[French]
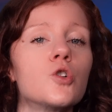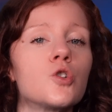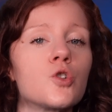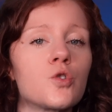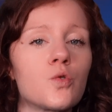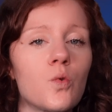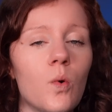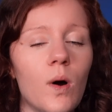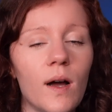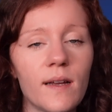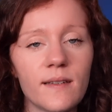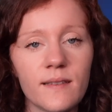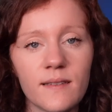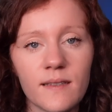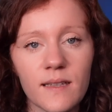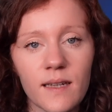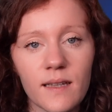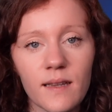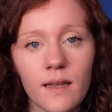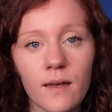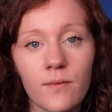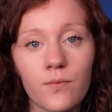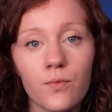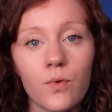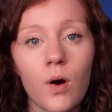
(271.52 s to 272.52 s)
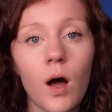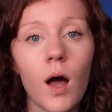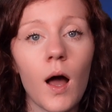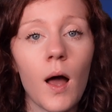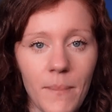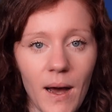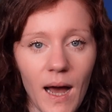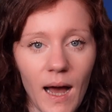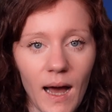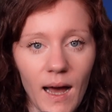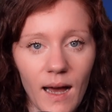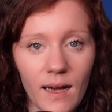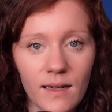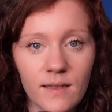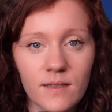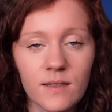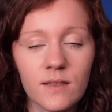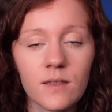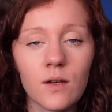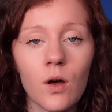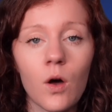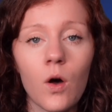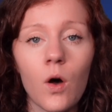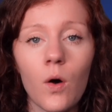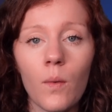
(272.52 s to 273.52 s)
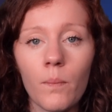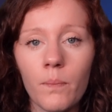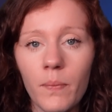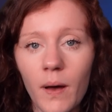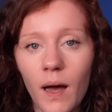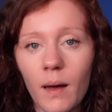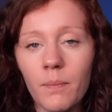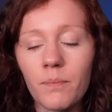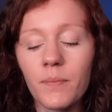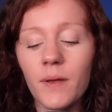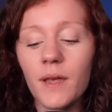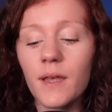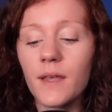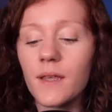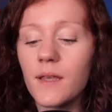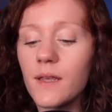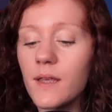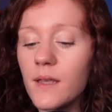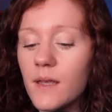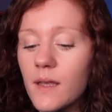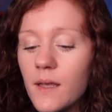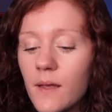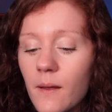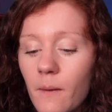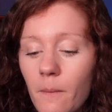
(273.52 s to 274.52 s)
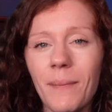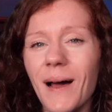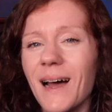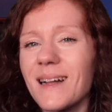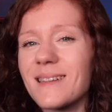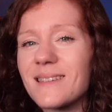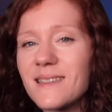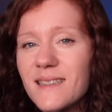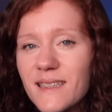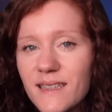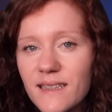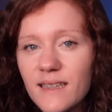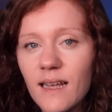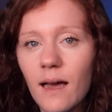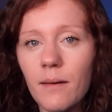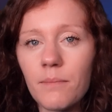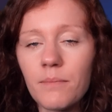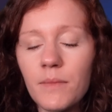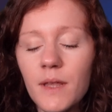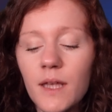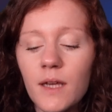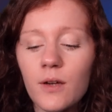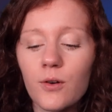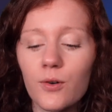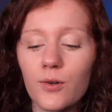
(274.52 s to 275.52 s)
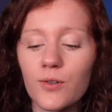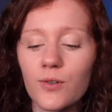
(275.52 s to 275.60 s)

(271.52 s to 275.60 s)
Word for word: choisir des voix par accent par pays, par dynamique